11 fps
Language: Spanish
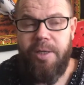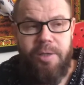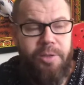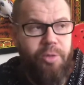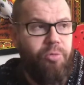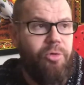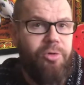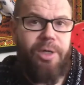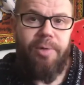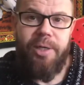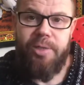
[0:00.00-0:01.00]
Si tú no
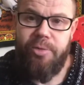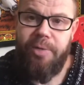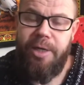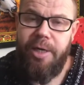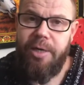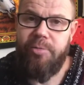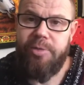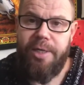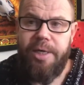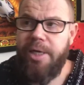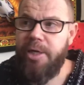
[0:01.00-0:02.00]
trabajas sobre las
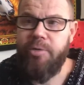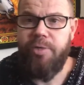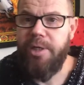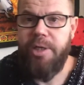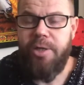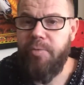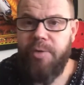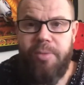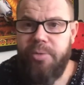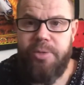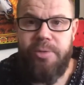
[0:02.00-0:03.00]
causas reales, no tiene ninguna
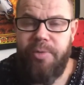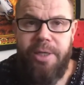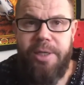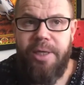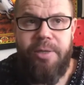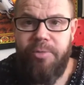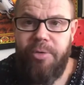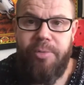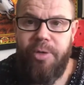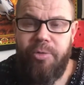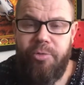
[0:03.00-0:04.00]
posibilidad de
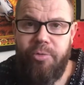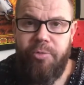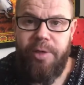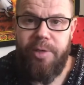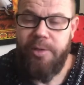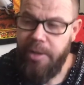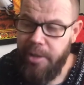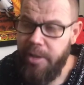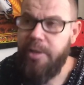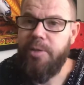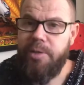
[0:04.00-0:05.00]
volver con tu ex.
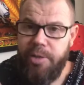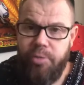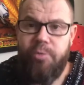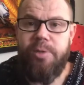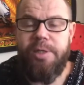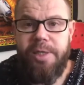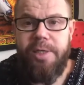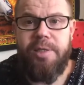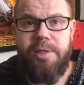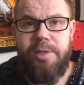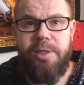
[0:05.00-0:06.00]
Si tú
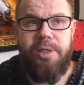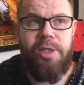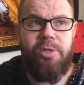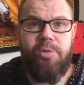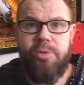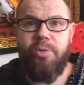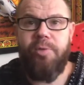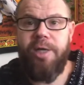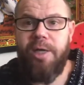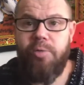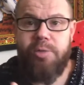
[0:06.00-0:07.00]
sigues insistiendo
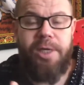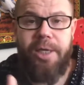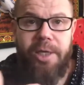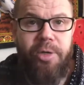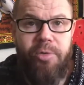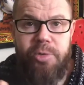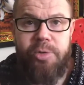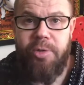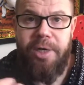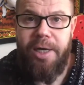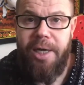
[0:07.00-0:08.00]
sobre causas que no
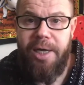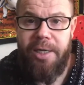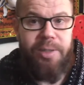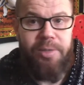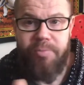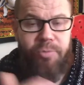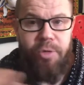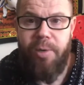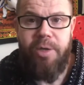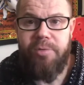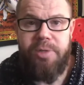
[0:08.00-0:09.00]
son reales, no
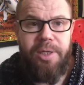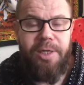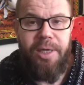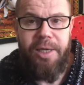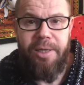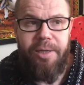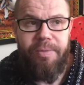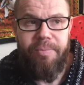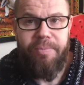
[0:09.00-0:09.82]
vas a conseguir nada.